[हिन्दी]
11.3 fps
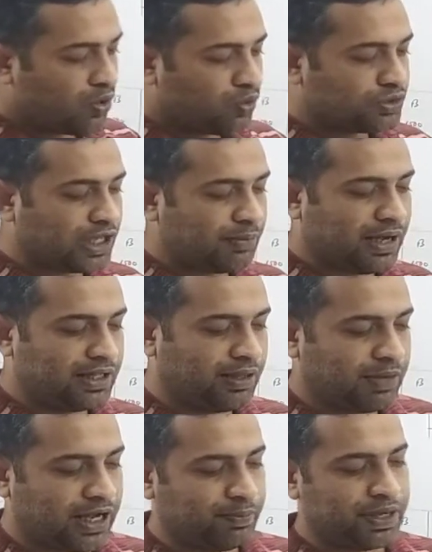उसके बाद
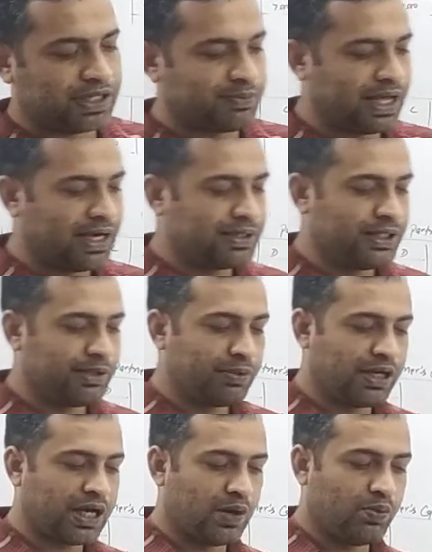हमारे पास बैलेंस शीट में
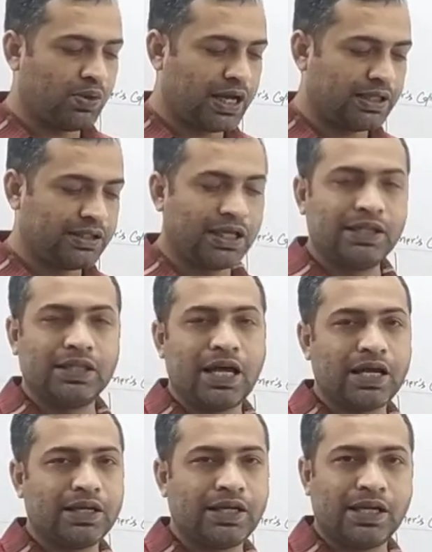लिखा हुआ है
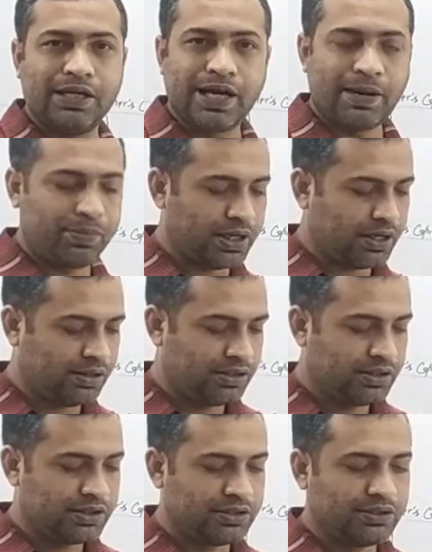देनदार यानी डेप्टर
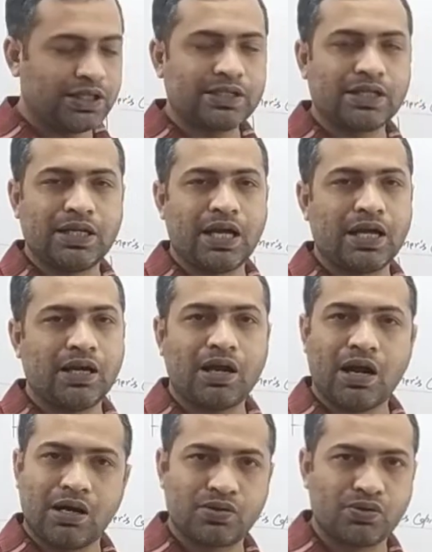दस हज़ार
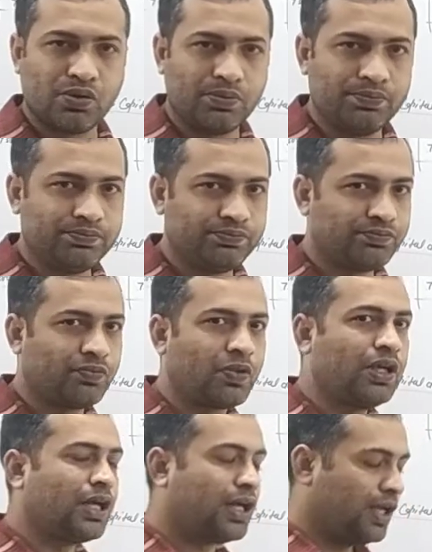आठ सौ
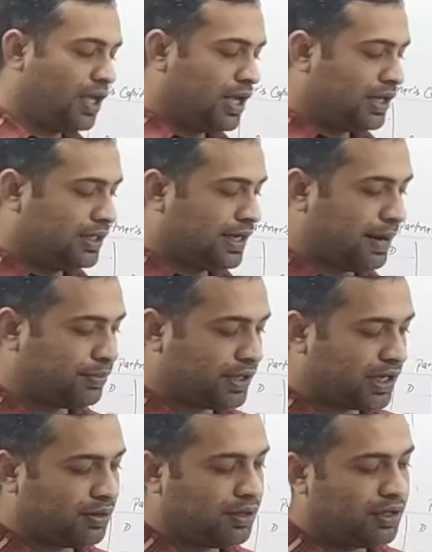ठीक है
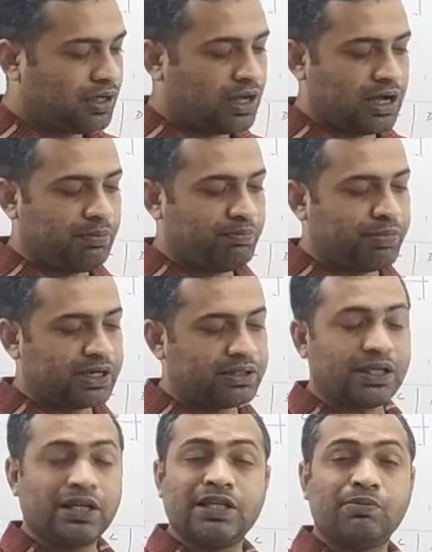डेप्टर हम पढ़ते
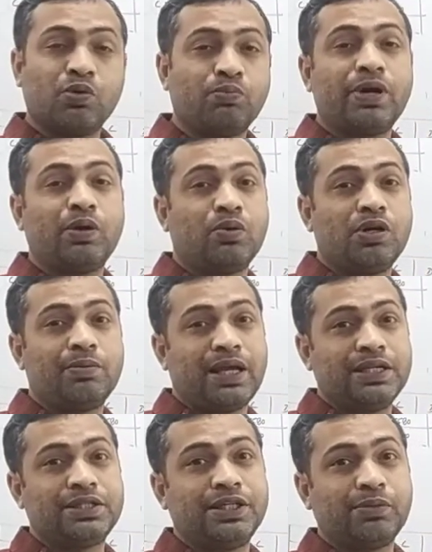हैं जब ओल्ड
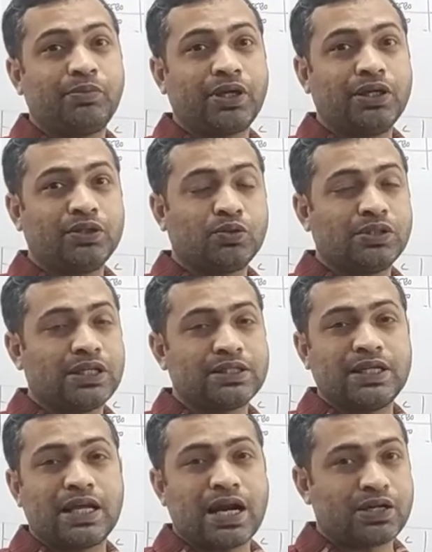बैलेंस शीट में तो दस
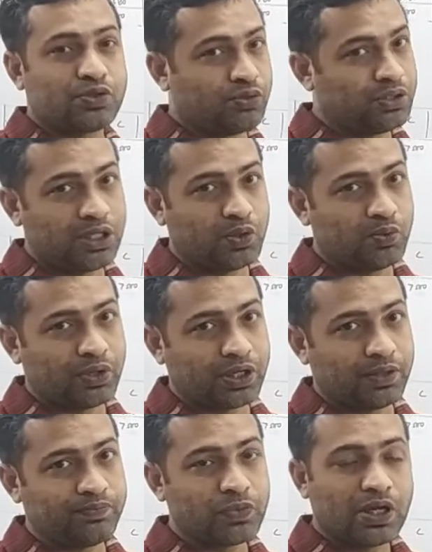हज़ार आठ सौ दिए हुए
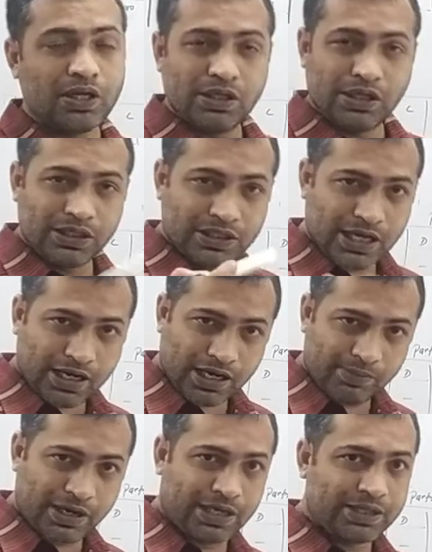हैं नीचे अगर
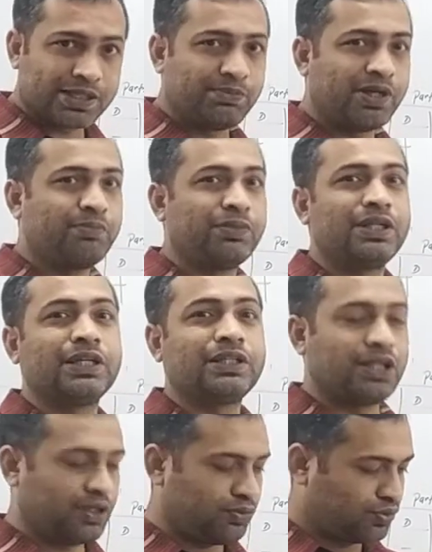हम एडजस्टमेंट में
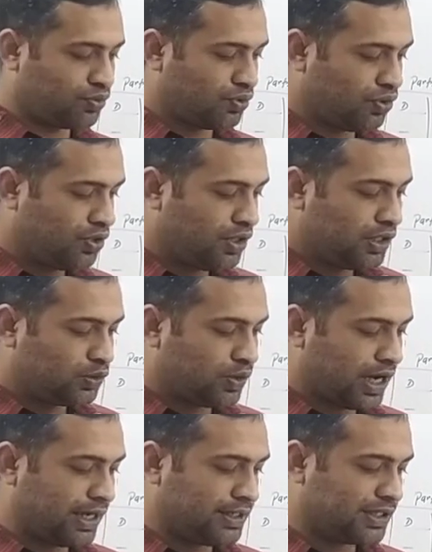देखते हैं उसको तो
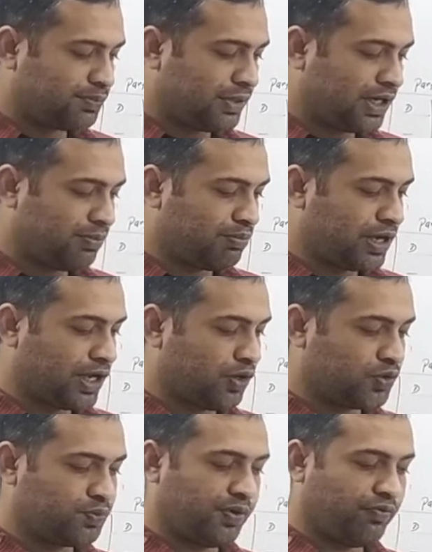एडजस्टमेंट नंबर है
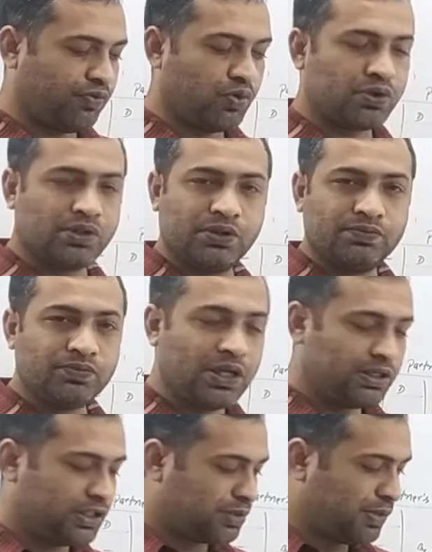उस पर फोर्थ
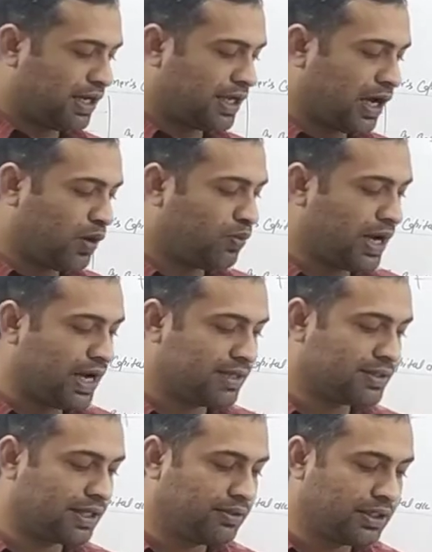जिसमें लिखा हुआ है
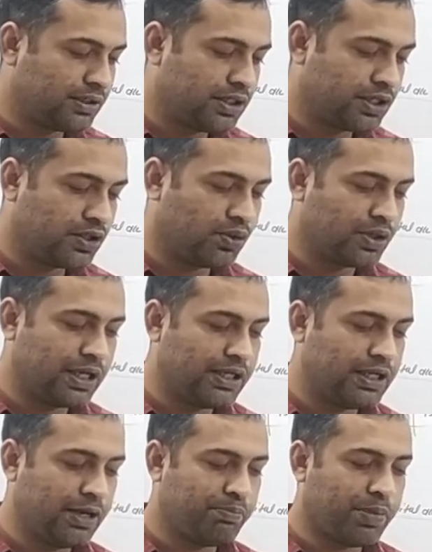संदिग्ध ऋणों के
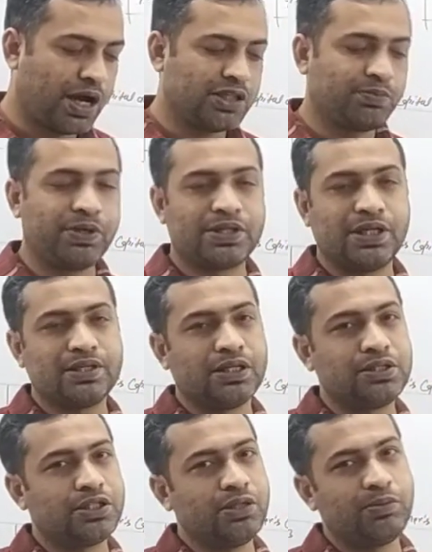लिए पाँच परसेंट
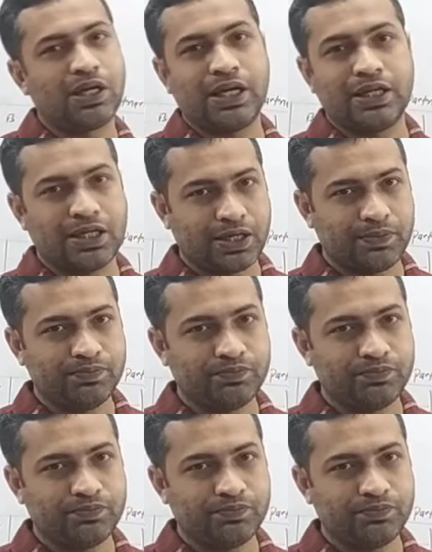संचिति बनाया जाए